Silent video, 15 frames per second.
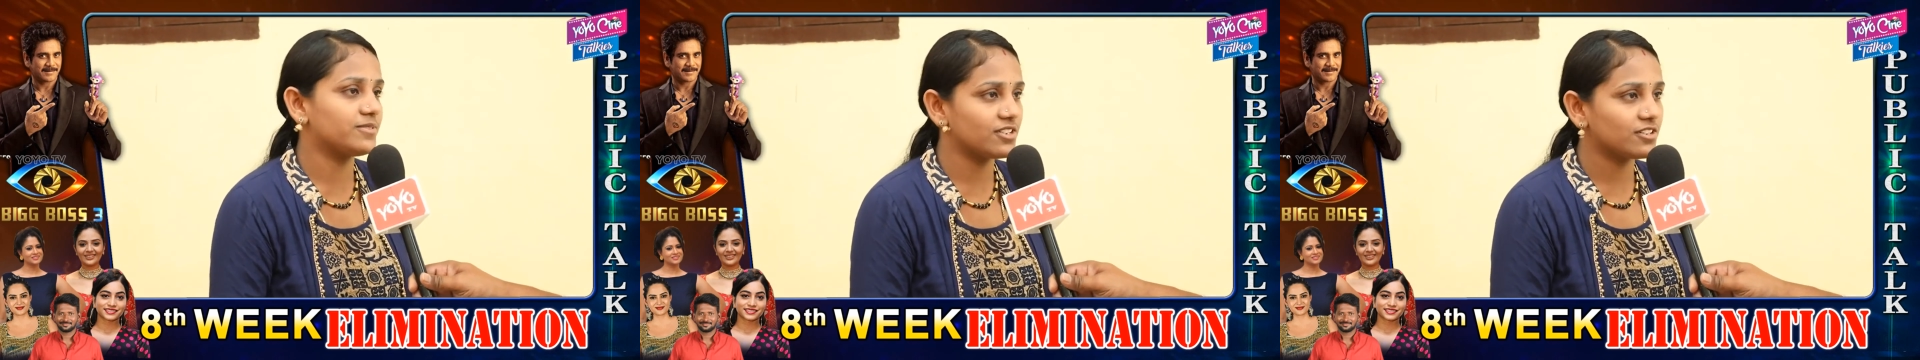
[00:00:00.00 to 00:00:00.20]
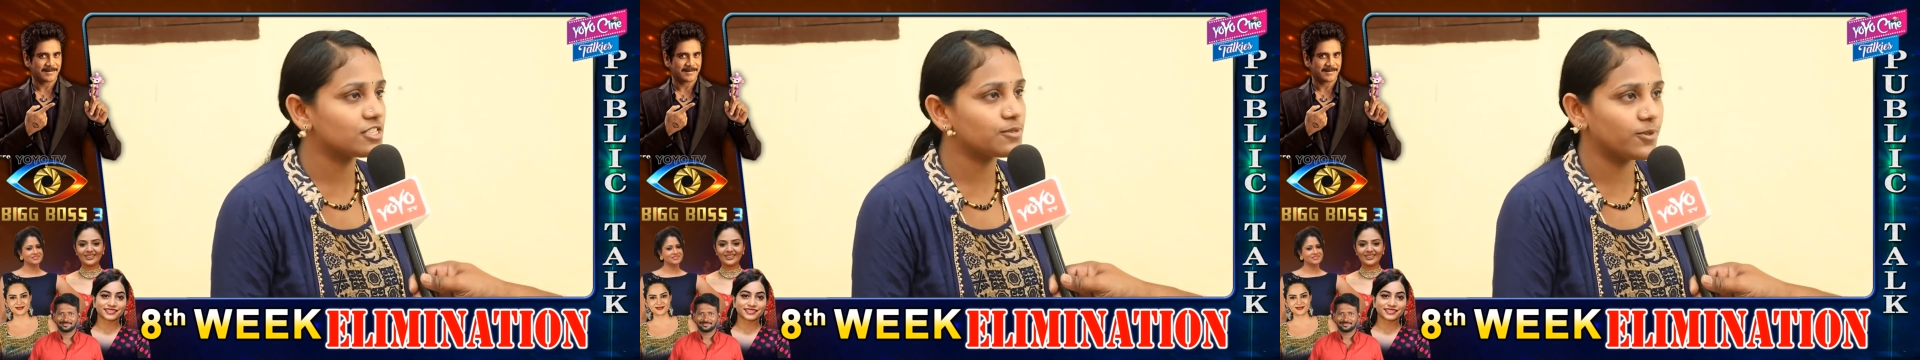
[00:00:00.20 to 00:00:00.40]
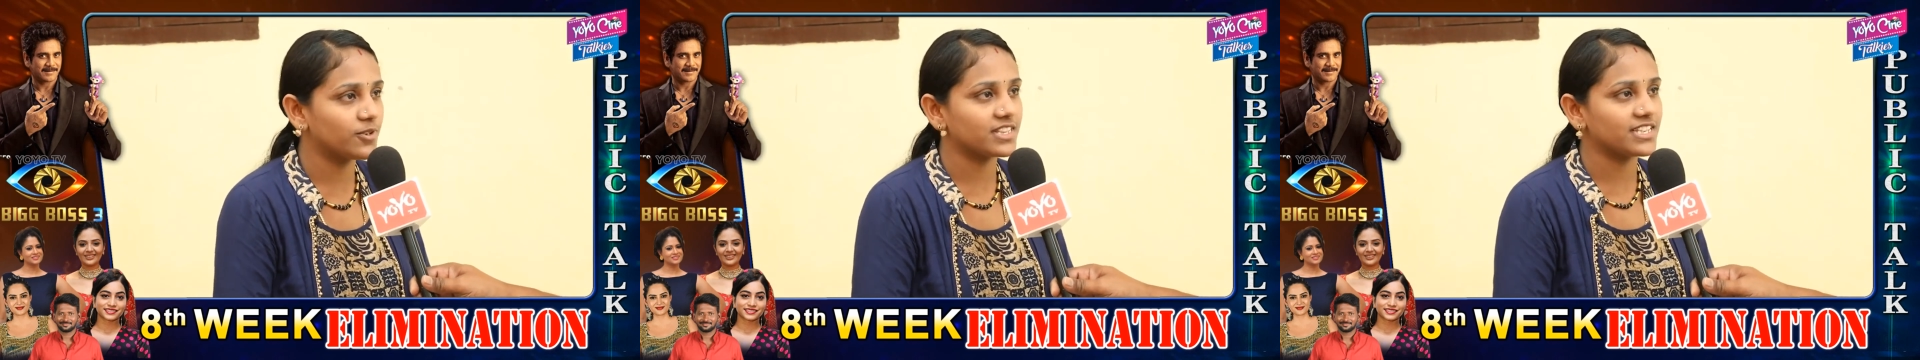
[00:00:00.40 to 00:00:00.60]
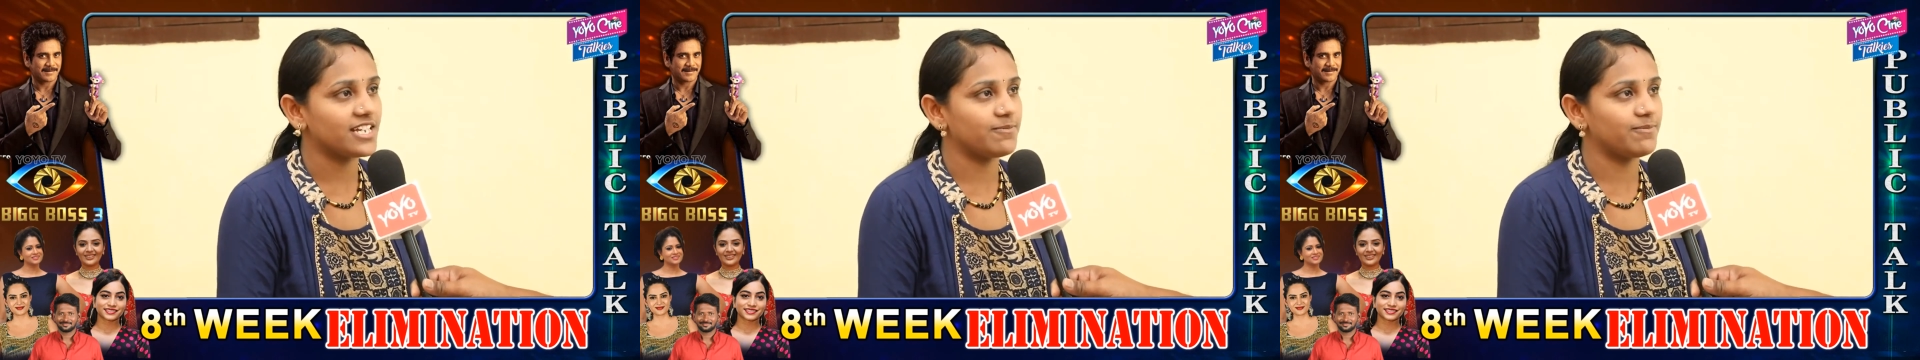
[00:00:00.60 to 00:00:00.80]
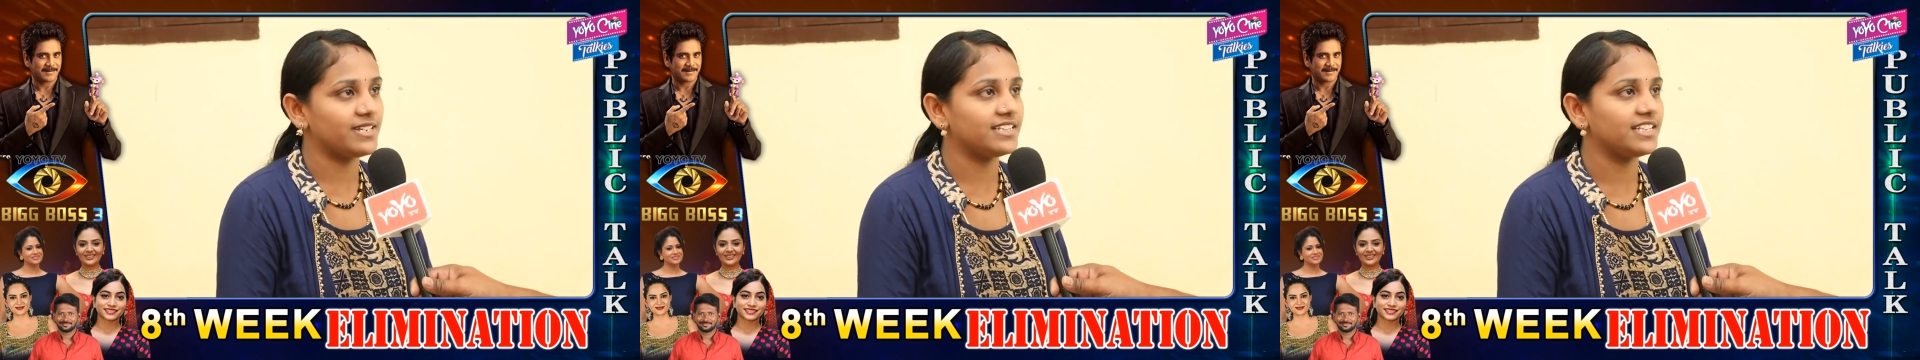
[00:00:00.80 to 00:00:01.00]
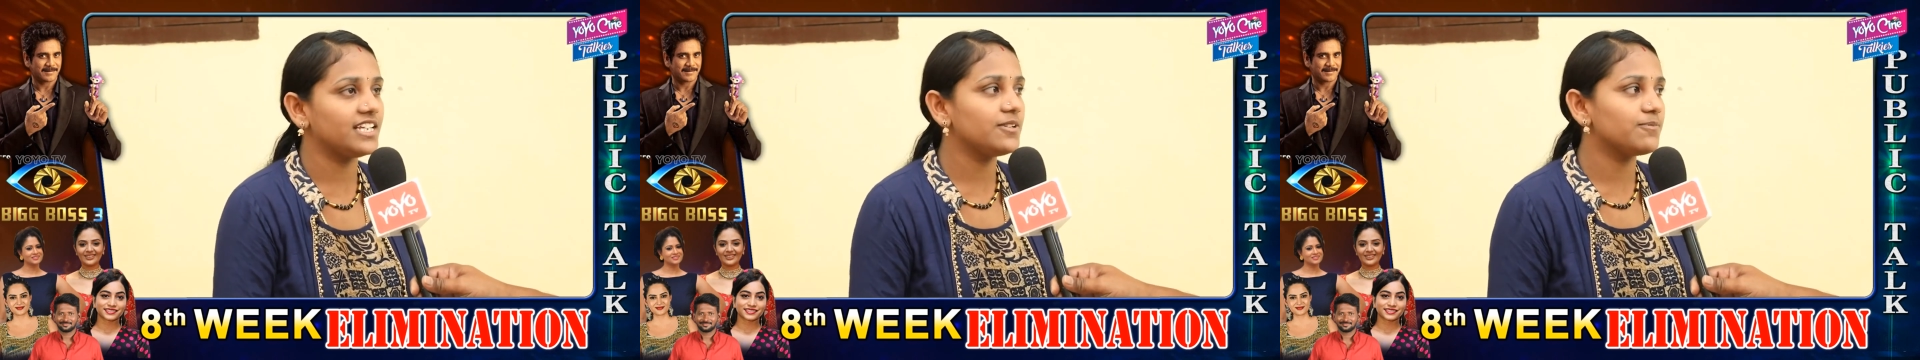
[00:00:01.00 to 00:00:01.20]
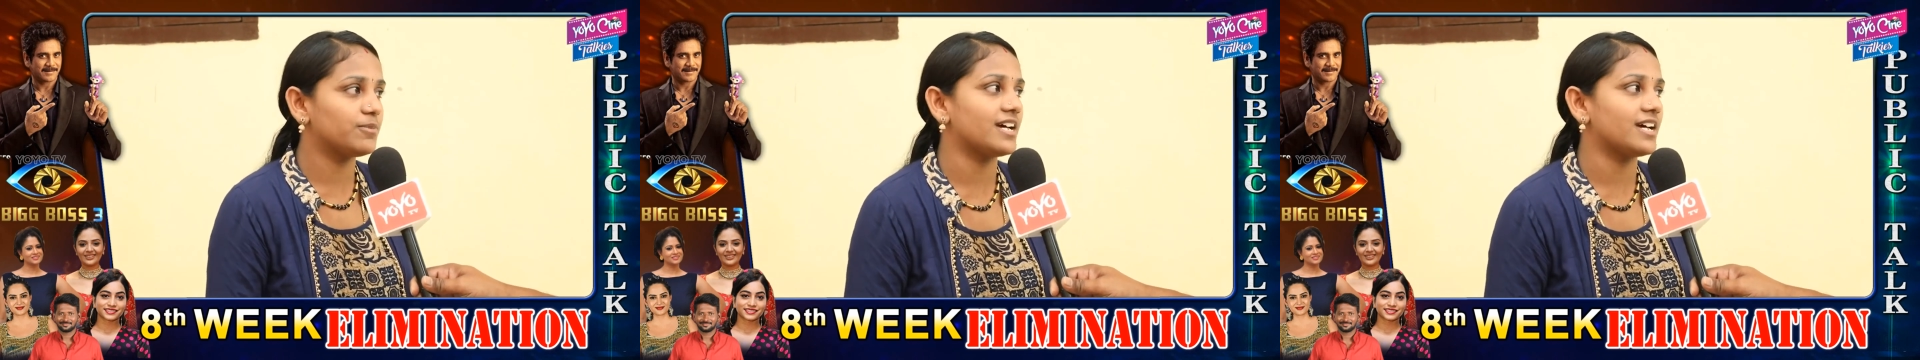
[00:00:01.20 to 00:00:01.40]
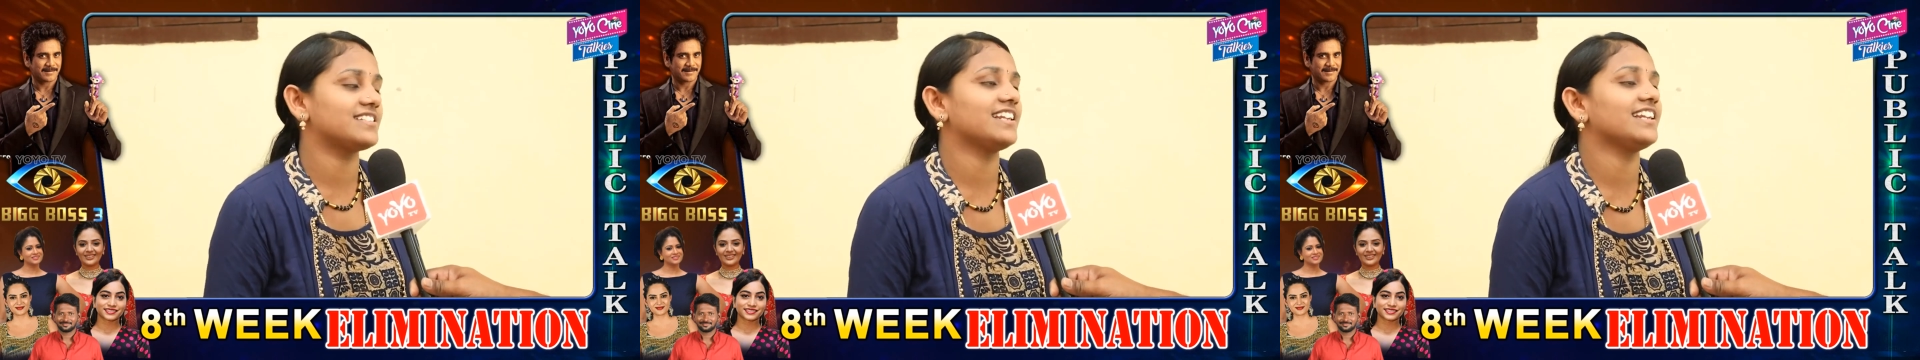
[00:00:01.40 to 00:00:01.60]
ఎపిసోడ్స్ పూర్తి అయిపోయింది
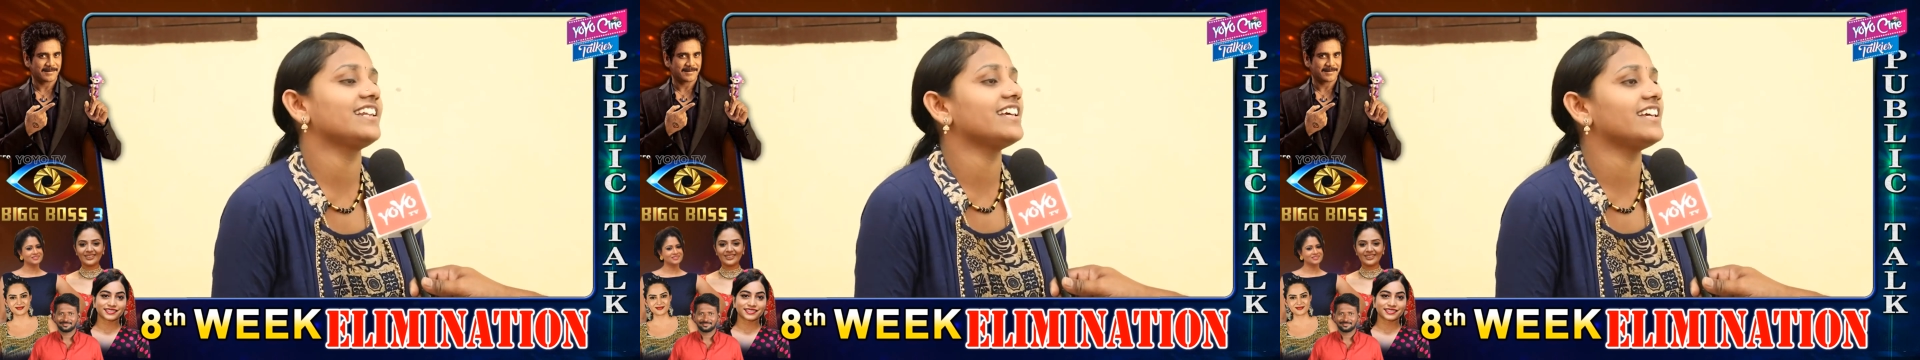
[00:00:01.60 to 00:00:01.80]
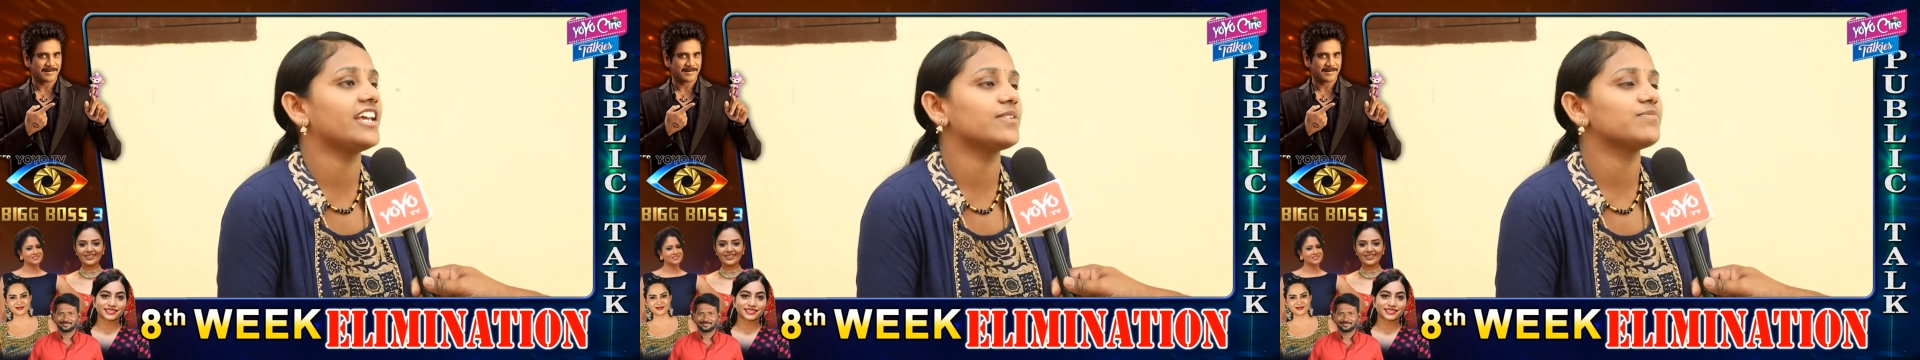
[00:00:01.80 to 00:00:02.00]
ఇప్పుడు అసలేనే